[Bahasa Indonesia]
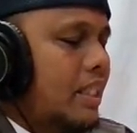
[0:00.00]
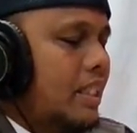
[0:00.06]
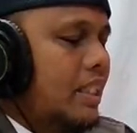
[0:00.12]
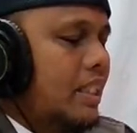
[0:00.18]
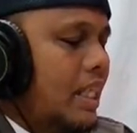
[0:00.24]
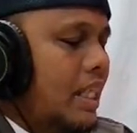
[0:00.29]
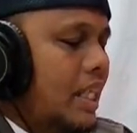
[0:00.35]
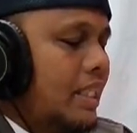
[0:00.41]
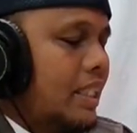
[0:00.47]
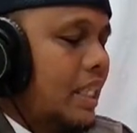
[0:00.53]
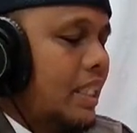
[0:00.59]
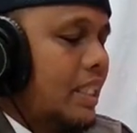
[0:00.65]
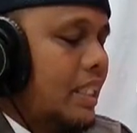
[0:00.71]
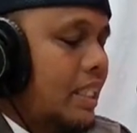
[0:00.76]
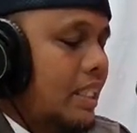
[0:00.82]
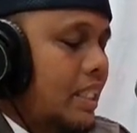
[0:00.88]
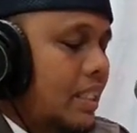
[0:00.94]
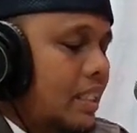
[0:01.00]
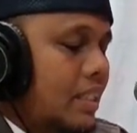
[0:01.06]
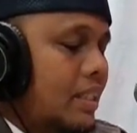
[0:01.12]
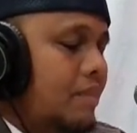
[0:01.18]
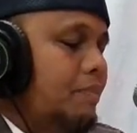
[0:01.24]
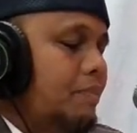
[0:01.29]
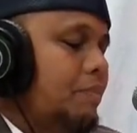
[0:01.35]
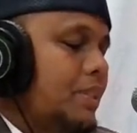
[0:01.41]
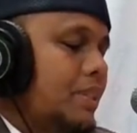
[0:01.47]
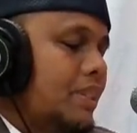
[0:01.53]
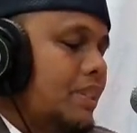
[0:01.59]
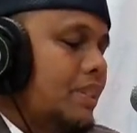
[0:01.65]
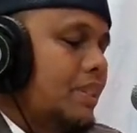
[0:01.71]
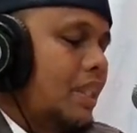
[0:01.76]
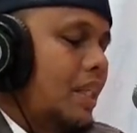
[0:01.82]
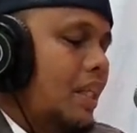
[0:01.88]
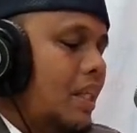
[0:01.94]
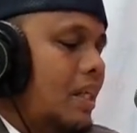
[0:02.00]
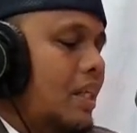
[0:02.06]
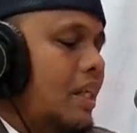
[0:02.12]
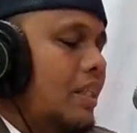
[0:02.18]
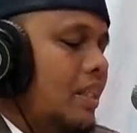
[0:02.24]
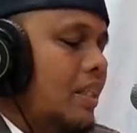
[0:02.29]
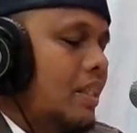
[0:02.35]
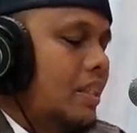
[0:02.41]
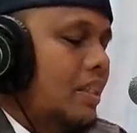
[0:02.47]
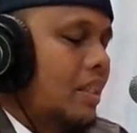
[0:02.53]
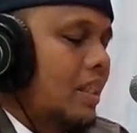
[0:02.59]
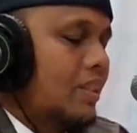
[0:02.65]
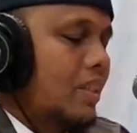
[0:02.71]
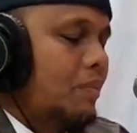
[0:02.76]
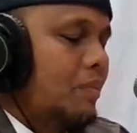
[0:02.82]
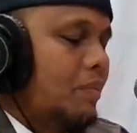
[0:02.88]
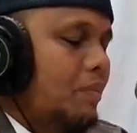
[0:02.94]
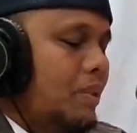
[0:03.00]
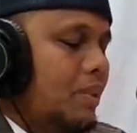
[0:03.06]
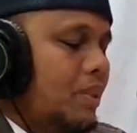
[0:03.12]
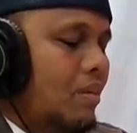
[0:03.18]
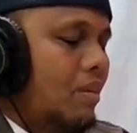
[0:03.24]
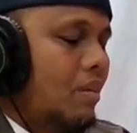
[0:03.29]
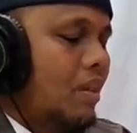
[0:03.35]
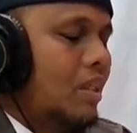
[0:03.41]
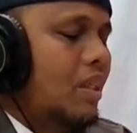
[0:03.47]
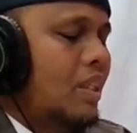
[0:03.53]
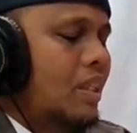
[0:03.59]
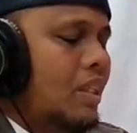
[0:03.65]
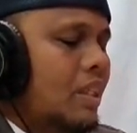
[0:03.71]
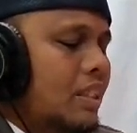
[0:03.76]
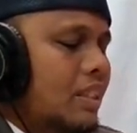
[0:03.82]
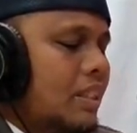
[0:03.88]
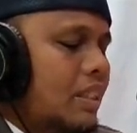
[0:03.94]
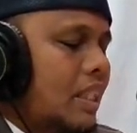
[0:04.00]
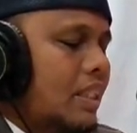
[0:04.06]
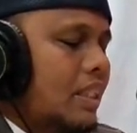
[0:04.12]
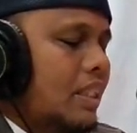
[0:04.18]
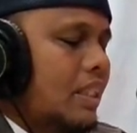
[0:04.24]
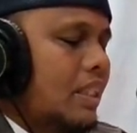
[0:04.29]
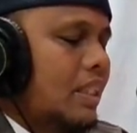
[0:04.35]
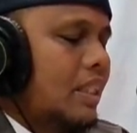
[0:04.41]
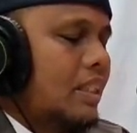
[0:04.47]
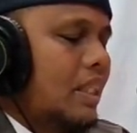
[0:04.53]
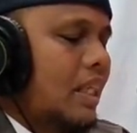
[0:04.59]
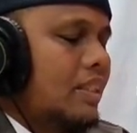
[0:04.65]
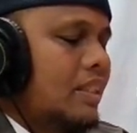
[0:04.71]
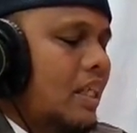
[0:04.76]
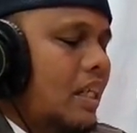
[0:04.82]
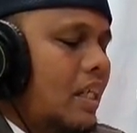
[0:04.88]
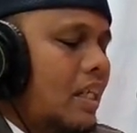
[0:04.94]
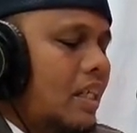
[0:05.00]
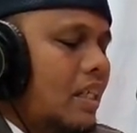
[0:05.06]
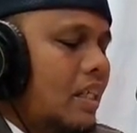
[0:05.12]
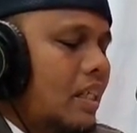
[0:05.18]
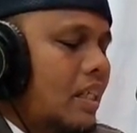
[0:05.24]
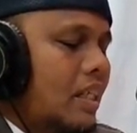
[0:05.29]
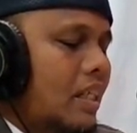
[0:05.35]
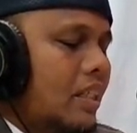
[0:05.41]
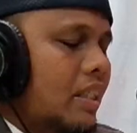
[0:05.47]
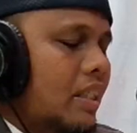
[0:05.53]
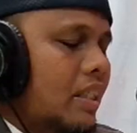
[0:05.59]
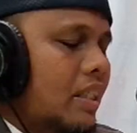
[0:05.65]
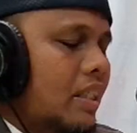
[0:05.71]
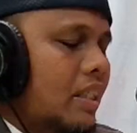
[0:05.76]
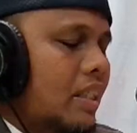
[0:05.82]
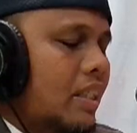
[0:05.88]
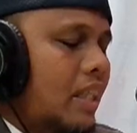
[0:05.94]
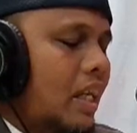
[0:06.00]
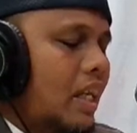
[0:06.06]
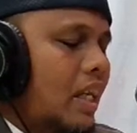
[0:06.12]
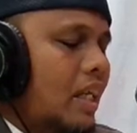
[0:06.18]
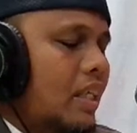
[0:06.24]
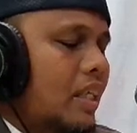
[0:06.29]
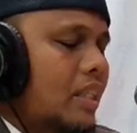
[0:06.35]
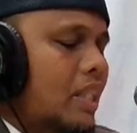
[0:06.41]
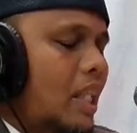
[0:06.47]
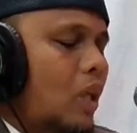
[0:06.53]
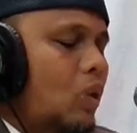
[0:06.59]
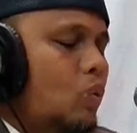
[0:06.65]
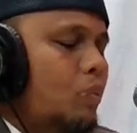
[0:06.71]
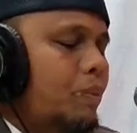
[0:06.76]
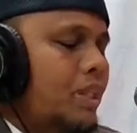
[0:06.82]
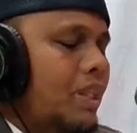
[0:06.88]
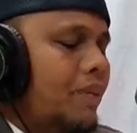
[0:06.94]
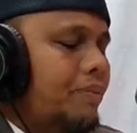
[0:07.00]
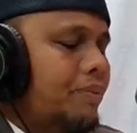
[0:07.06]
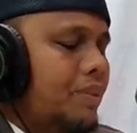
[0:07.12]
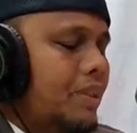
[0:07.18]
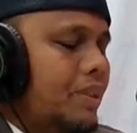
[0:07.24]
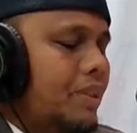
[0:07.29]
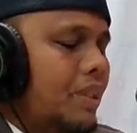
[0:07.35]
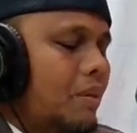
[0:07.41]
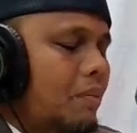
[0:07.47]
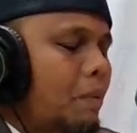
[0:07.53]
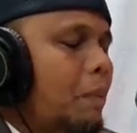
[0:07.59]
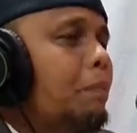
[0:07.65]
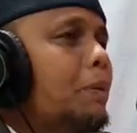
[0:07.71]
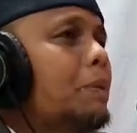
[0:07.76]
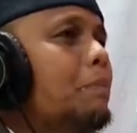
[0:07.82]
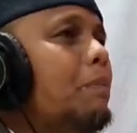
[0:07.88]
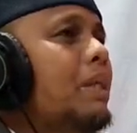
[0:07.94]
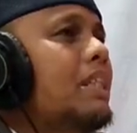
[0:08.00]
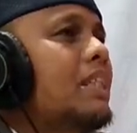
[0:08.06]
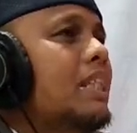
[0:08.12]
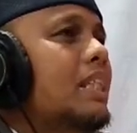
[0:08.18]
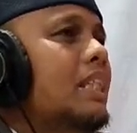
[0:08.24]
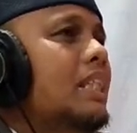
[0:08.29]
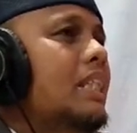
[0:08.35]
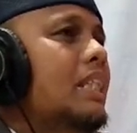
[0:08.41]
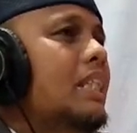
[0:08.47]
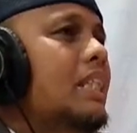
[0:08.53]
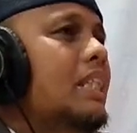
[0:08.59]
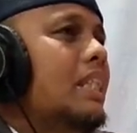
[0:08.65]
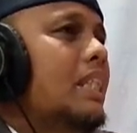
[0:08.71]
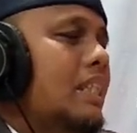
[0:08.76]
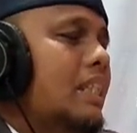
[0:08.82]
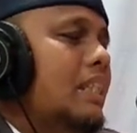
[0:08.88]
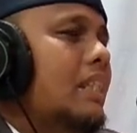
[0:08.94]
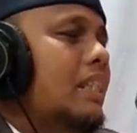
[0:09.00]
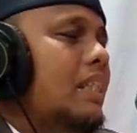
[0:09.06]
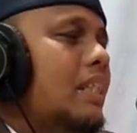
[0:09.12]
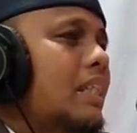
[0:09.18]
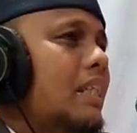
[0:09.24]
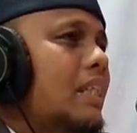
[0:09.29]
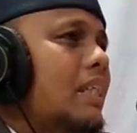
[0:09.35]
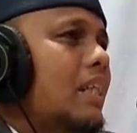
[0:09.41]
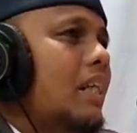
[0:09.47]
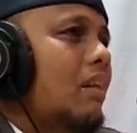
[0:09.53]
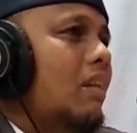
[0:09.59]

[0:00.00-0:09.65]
Dan yang ketiga yang terakhir, pemirsa RRI yang dirahmati Allah, senantiasa kita islahu nafsih memperbaiki diri.